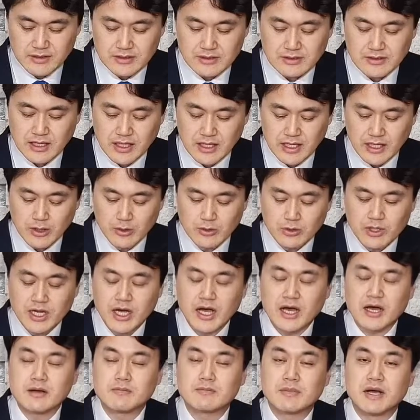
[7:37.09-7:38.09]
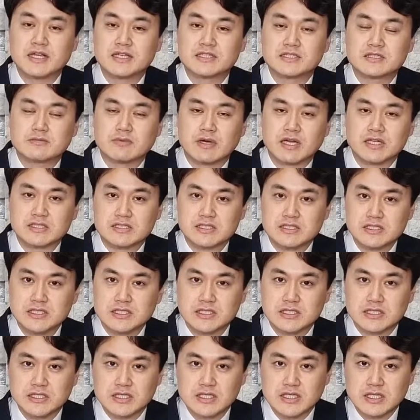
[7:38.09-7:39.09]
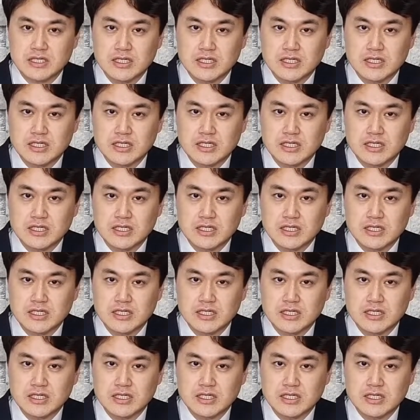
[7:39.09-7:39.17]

따라오라 말씀하시니